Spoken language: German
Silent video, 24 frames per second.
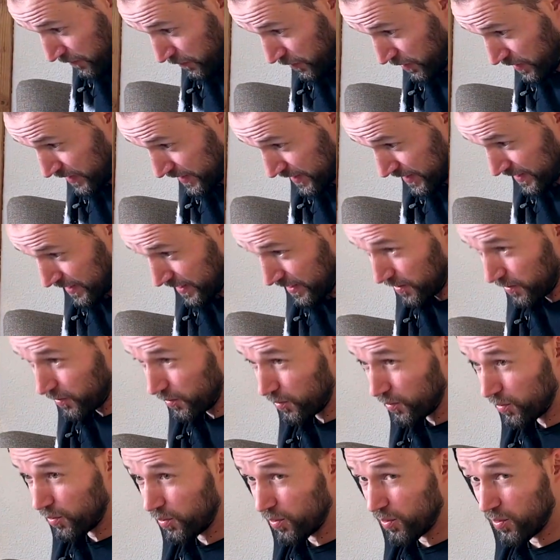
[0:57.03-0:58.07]
wirklich nach
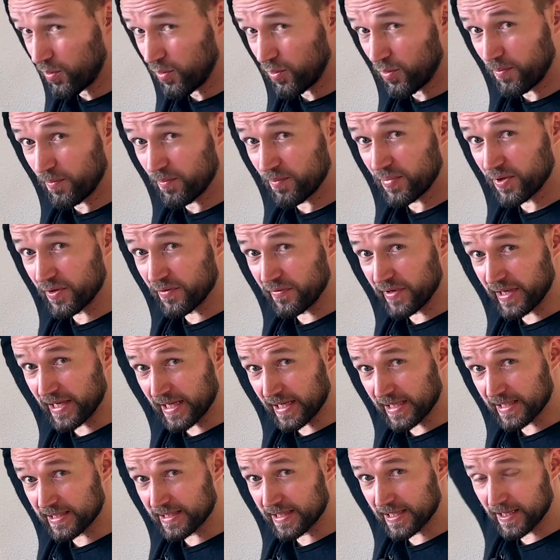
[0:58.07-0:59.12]
oben
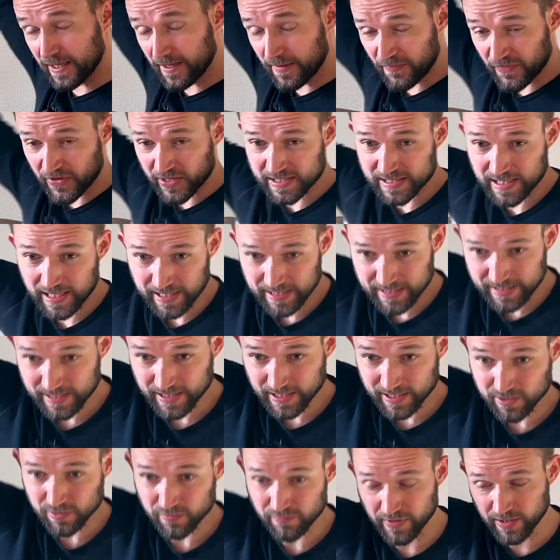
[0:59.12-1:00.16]
bewegst. Ja? Das
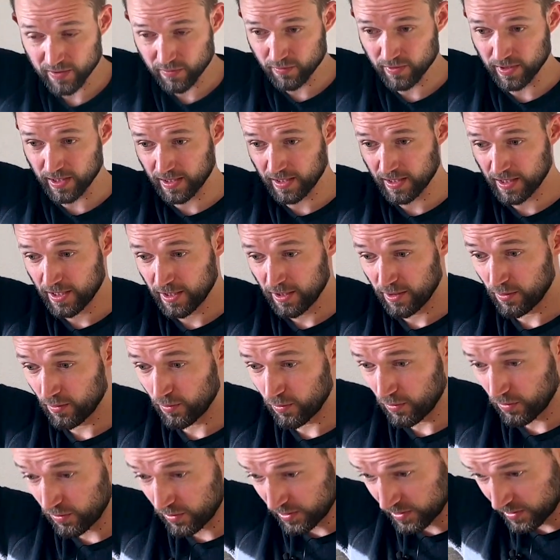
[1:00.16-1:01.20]
heißt also, wenn du nach
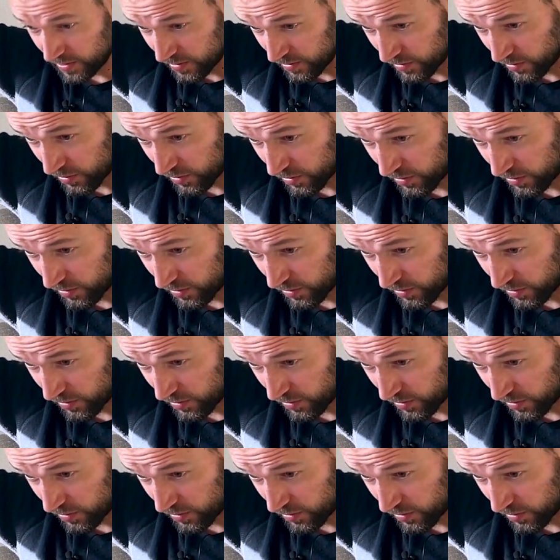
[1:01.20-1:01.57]
unten